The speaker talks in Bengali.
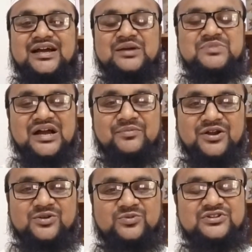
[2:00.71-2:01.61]
আমি
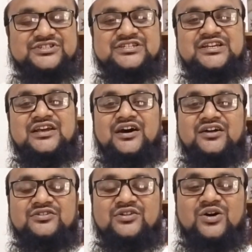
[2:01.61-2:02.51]
আবারও বলছি
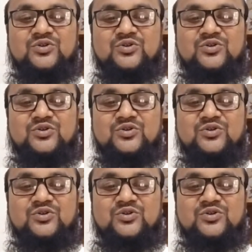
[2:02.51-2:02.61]
আল্লাহ